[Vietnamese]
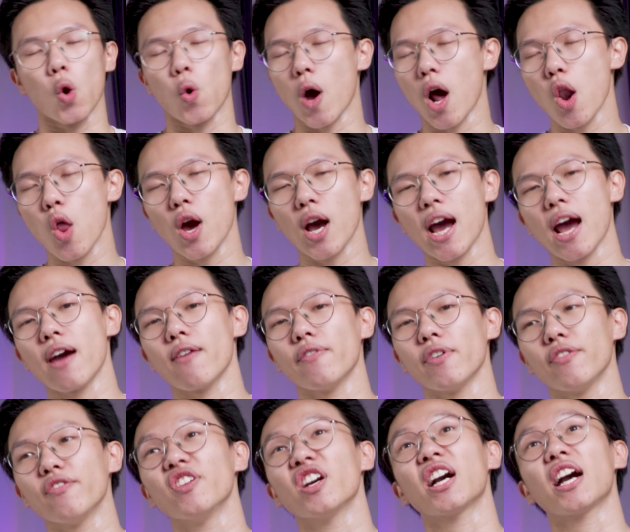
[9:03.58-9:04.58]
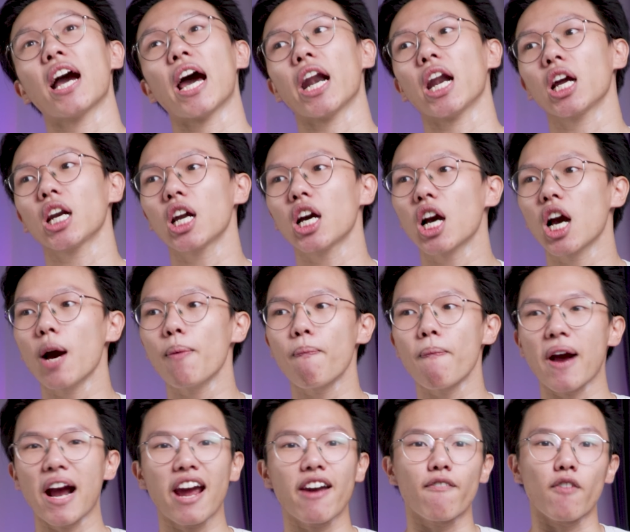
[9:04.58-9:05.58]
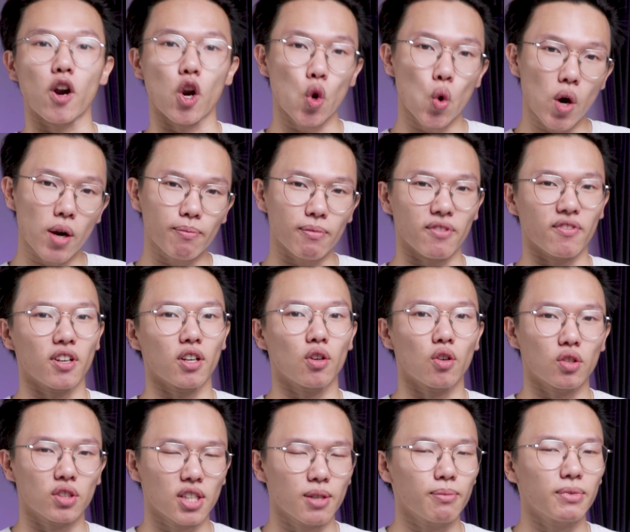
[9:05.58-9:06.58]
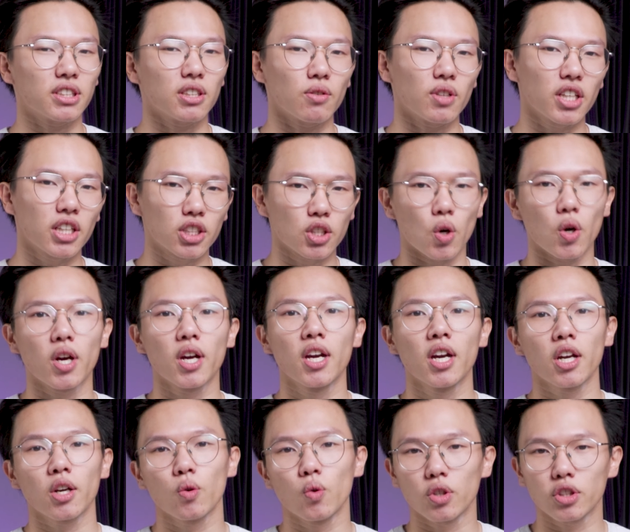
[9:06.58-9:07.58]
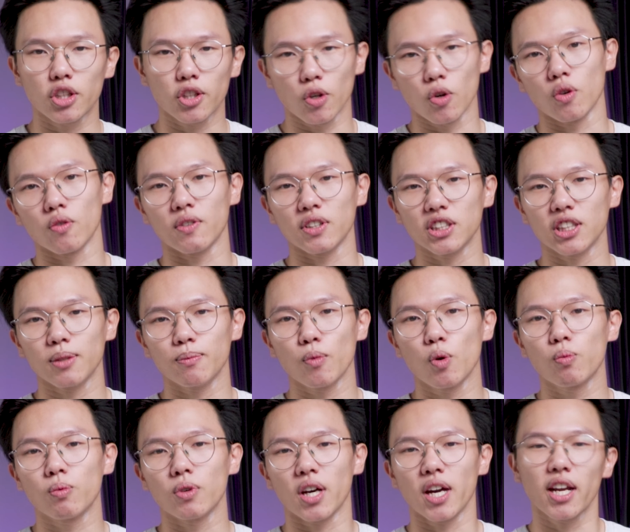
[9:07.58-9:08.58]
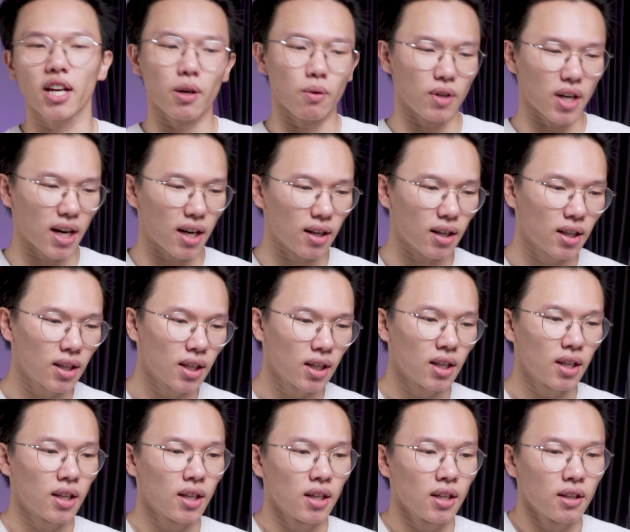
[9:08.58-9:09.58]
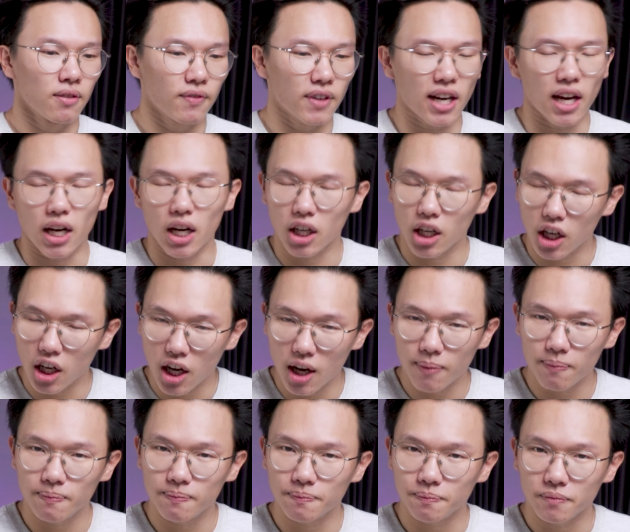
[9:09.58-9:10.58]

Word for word: quá lo ngại về việc khả năng nâng cấp ngay và luôn bởi vì nó có sẵn 16GB rồi đua trên nổ và sẽ bung được hết hiệu năng về khả năng nâng cấp